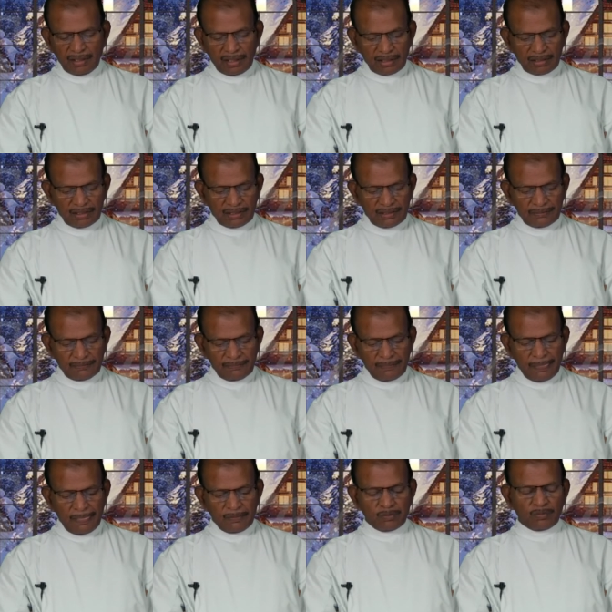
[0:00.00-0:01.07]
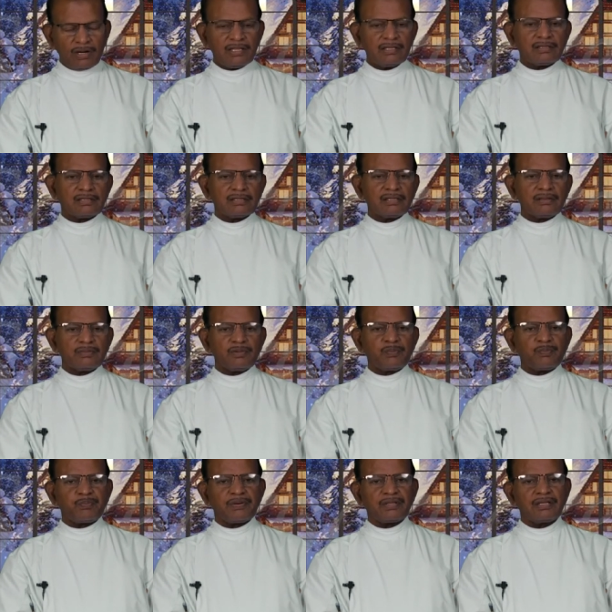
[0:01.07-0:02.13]
அது முளைத்து
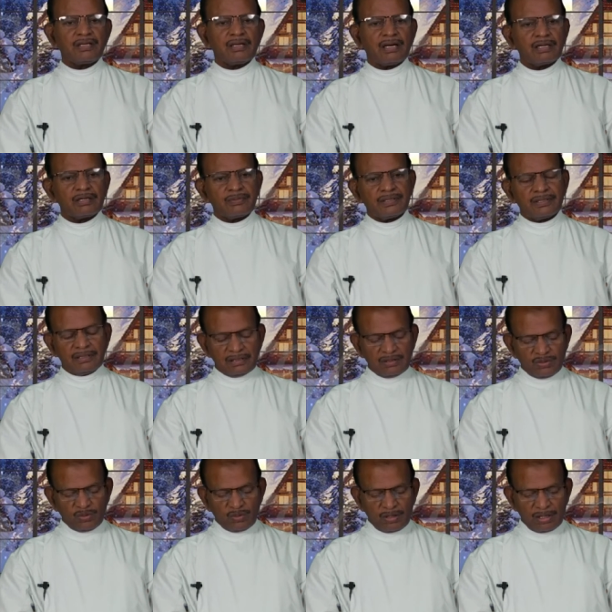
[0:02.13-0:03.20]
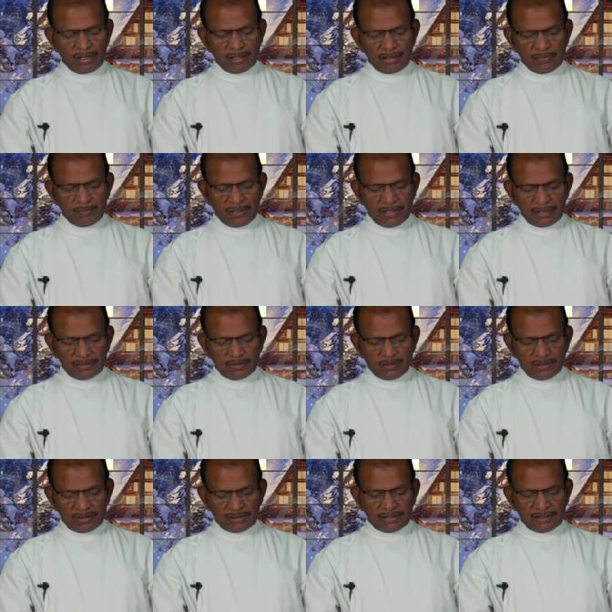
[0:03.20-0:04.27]
முப்பது அறுபது நூறாக பலன்
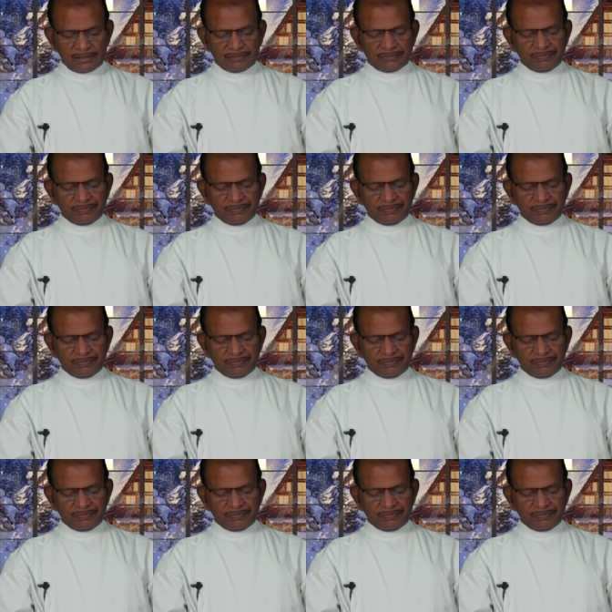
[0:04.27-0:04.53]
கொடுத்து